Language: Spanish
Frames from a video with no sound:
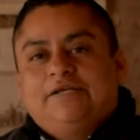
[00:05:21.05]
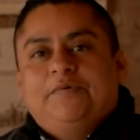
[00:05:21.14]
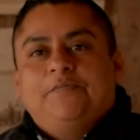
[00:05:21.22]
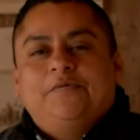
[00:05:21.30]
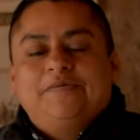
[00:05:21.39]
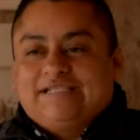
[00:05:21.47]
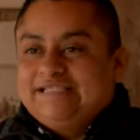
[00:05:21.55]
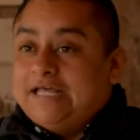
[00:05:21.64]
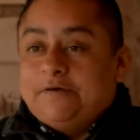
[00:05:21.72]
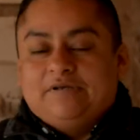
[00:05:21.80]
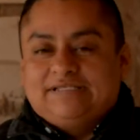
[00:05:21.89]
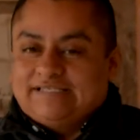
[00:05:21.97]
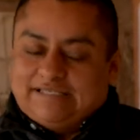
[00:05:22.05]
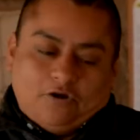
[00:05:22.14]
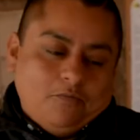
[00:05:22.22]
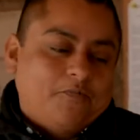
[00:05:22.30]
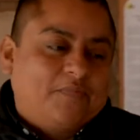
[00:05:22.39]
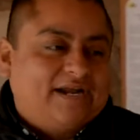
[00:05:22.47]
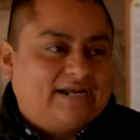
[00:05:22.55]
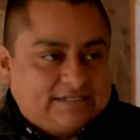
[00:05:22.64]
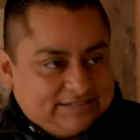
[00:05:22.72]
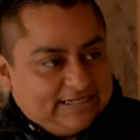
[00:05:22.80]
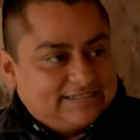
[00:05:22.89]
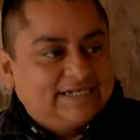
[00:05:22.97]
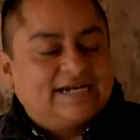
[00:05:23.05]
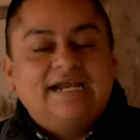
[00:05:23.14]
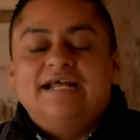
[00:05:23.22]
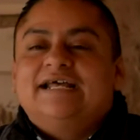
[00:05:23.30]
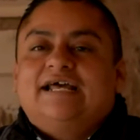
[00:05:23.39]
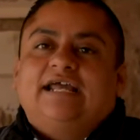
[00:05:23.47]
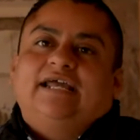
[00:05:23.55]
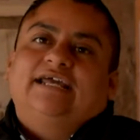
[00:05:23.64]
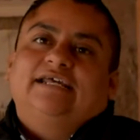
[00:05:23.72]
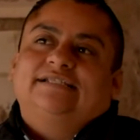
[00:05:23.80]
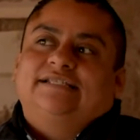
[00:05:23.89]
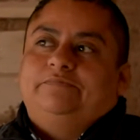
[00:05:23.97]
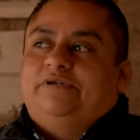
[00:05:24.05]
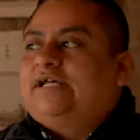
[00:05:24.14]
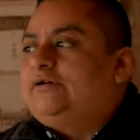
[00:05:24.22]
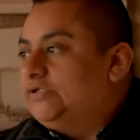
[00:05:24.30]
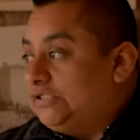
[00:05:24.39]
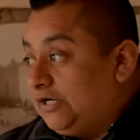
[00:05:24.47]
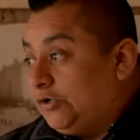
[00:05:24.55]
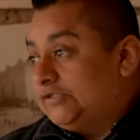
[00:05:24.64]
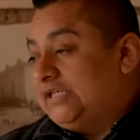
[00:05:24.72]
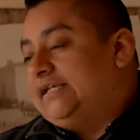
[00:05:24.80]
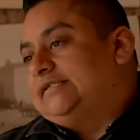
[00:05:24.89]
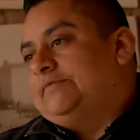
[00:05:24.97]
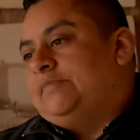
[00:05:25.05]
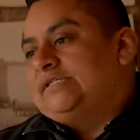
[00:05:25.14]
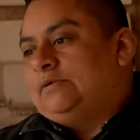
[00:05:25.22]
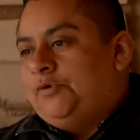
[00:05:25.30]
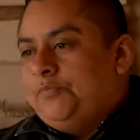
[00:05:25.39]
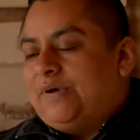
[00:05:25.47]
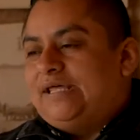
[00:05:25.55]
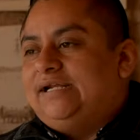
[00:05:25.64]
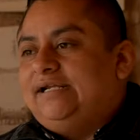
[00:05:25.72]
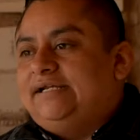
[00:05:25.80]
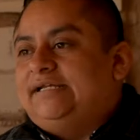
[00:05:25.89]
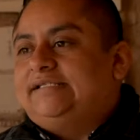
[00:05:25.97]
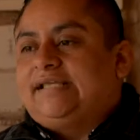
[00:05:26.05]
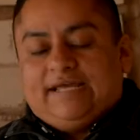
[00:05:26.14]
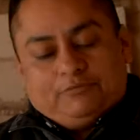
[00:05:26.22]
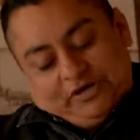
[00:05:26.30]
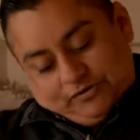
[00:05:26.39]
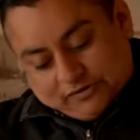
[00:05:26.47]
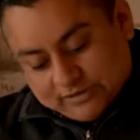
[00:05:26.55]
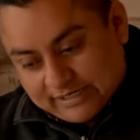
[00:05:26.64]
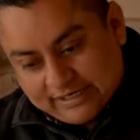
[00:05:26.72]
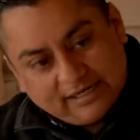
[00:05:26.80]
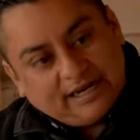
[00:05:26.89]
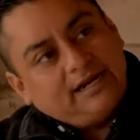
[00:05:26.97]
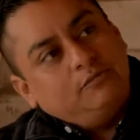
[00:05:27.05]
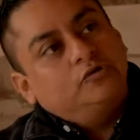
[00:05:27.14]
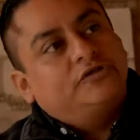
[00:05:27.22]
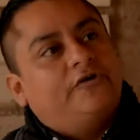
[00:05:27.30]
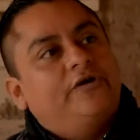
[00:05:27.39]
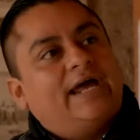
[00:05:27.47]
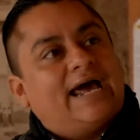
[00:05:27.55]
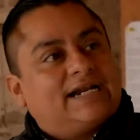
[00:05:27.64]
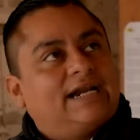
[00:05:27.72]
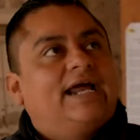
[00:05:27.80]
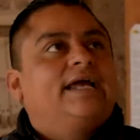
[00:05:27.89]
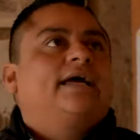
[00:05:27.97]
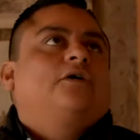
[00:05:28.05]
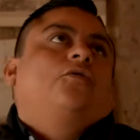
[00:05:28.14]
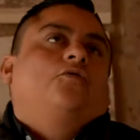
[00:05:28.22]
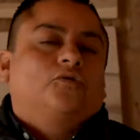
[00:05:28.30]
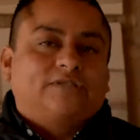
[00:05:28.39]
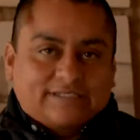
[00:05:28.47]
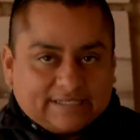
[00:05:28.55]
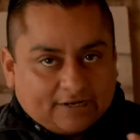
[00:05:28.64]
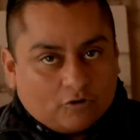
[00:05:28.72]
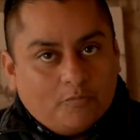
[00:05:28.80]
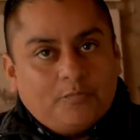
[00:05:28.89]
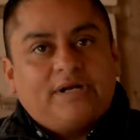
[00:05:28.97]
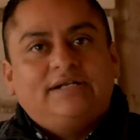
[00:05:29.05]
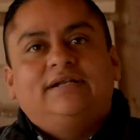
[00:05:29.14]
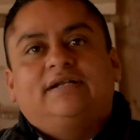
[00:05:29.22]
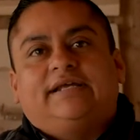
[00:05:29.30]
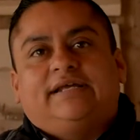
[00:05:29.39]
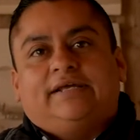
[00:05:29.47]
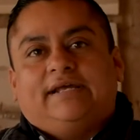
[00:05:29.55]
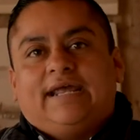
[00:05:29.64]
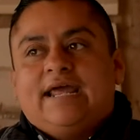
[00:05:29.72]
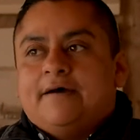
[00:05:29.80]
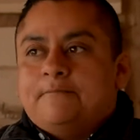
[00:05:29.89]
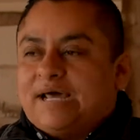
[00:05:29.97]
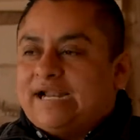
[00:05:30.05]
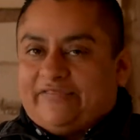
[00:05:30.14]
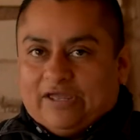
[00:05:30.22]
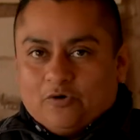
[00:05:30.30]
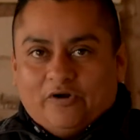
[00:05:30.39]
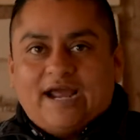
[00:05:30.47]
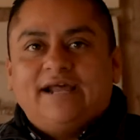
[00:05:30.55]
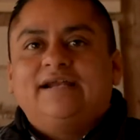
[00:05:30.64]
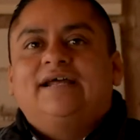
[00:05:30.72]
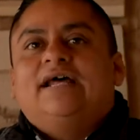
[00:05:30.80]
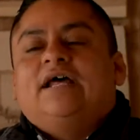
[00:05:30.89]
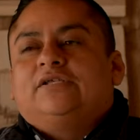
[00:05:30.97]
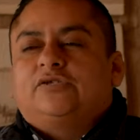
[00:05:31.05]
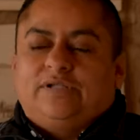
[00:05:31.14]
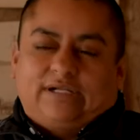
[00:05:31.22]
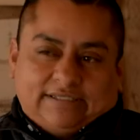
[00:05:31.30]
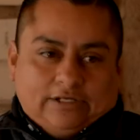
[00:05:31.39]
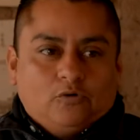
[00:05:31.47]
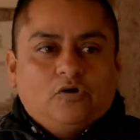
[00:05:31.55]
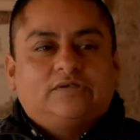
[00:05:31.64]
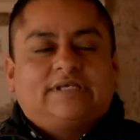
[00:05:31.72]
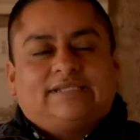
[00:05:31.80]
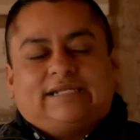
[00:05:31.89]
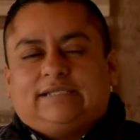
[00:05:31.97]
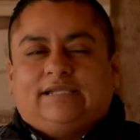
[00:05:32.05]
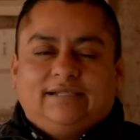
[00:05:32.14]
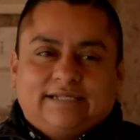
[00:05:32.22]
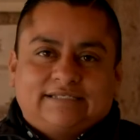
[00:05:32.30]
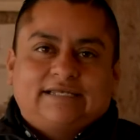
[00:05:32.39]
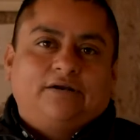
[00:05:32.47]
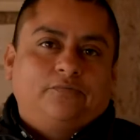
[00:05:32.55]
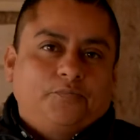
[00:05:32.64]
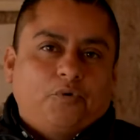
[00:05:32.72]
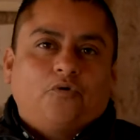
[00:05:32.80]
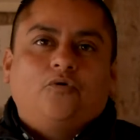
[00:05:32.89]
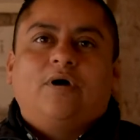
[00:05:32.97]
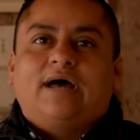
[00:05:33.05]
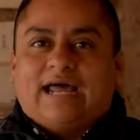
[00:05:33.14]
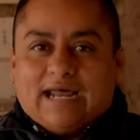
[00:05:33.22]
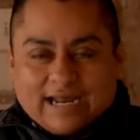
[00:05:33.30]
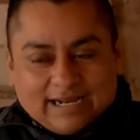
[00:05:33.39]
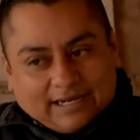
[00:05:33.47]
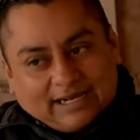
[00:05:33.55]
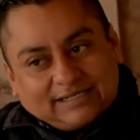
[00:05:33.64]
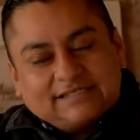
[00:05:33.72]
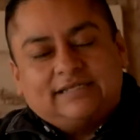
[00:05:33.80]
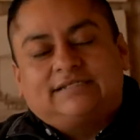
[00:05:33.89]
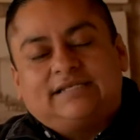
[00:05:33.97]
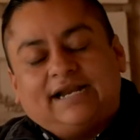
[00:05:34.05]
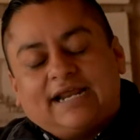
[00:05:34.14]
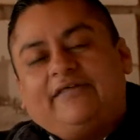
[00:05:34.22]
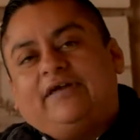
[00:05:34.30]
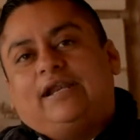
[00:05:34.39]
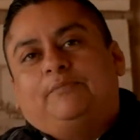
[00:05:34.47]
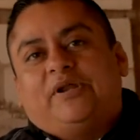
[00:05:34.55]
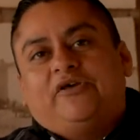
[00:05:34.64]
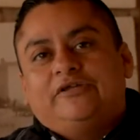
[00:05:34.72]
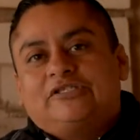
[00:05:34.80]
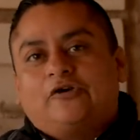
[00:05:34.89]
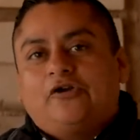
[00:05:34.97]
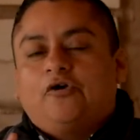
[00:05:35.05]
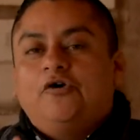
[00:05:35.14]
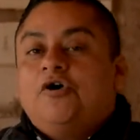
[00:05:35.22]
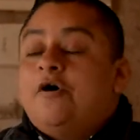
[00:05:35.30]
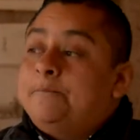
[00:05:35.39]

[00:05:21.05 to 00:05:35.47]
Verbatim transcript: Si me permites nada más así como para ya cerrar, eh, también otra cosa que se me hace muy padre es que, bueno, el, el museo arranca con cosas que compran eh, para decorar, son artículos que tratan de ser un poco a, a cerca del periodo histórico,